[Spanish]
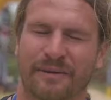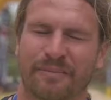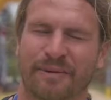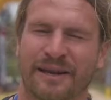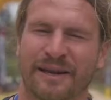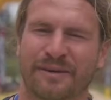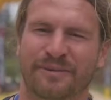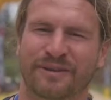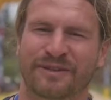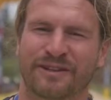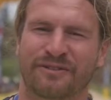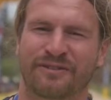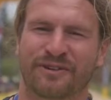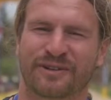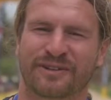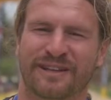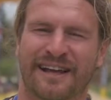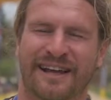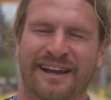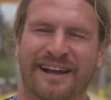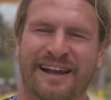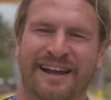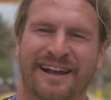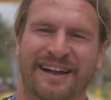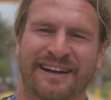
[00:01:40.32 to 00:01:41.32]
esperemos
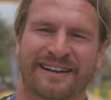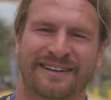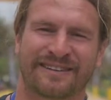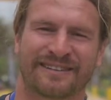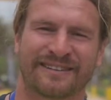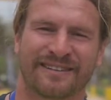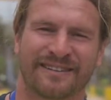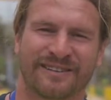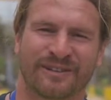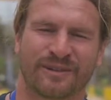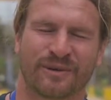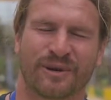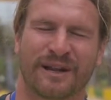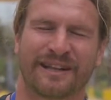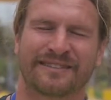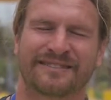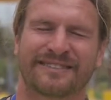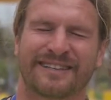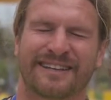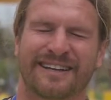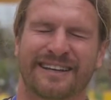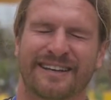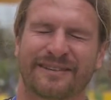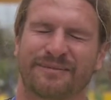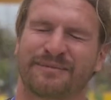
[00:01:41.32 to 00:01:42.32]
disfrutar
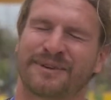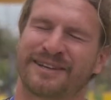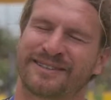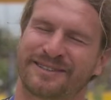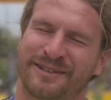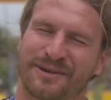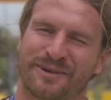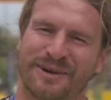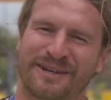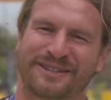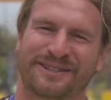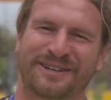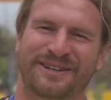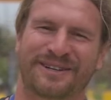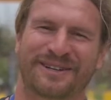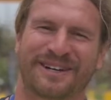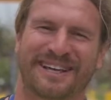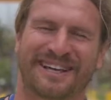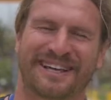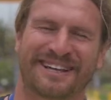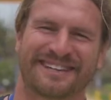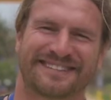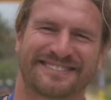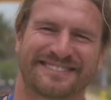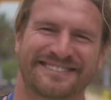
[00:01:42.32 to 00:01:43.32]
durante 24
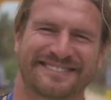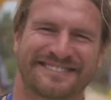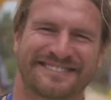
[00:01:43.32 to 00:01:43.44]
horas.